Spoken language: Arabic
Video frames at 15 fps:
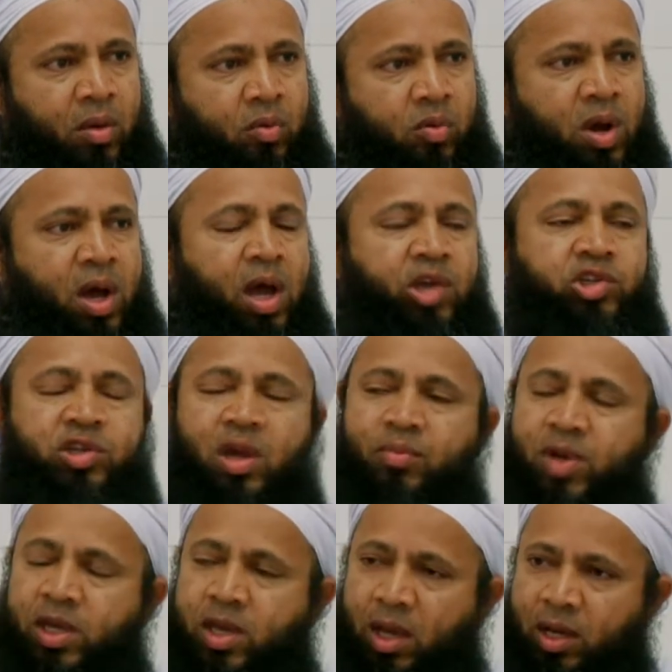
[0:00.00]

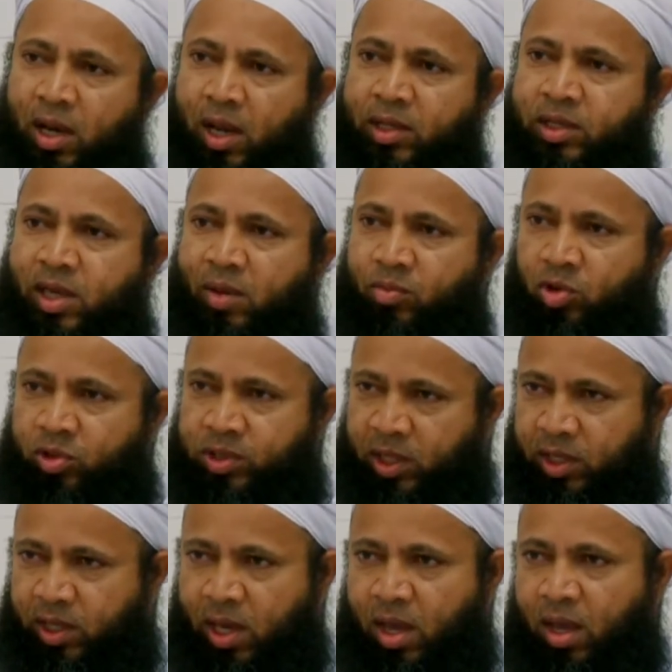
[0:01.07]
والشبكة
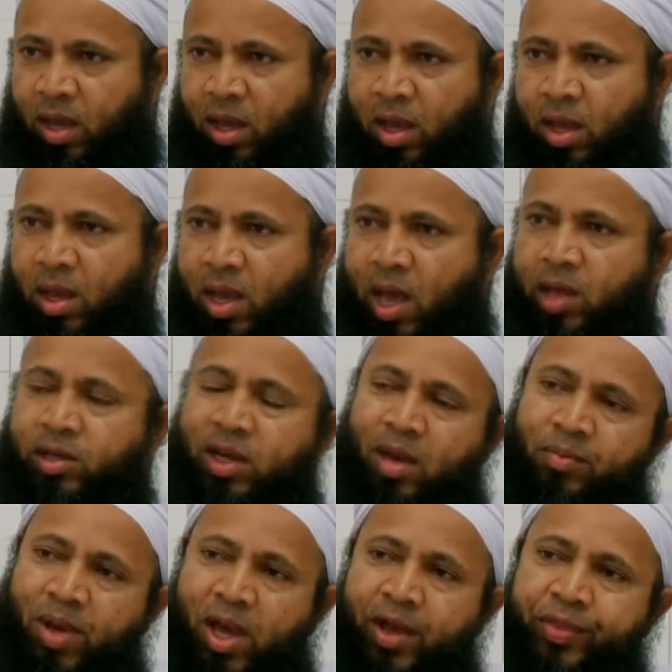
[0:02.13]
العنكبوتية أن
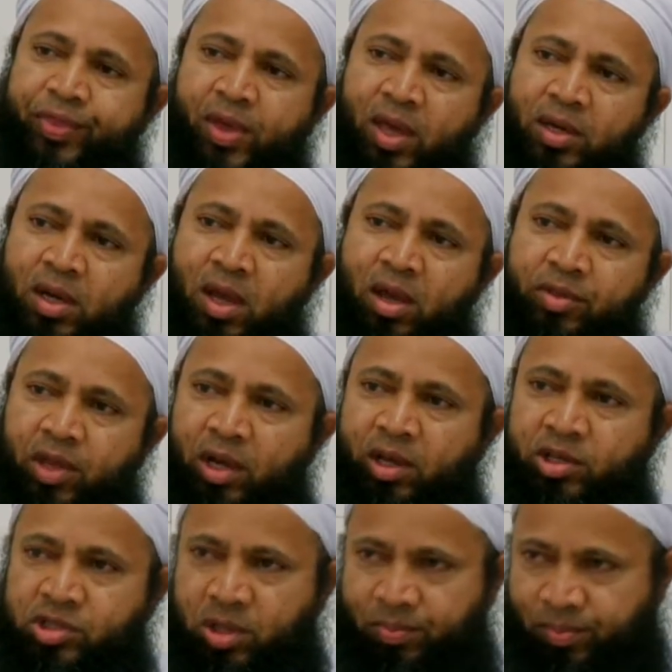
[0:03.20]
يبحث عن هذا
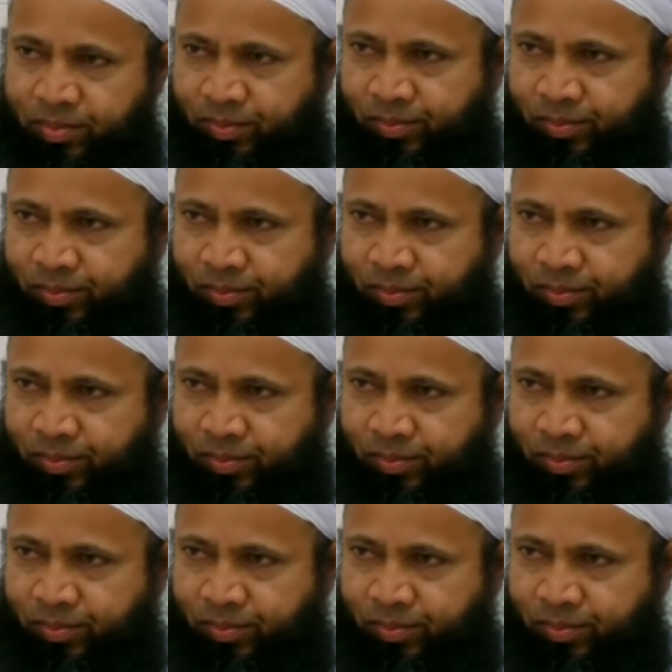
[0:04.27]
الاسم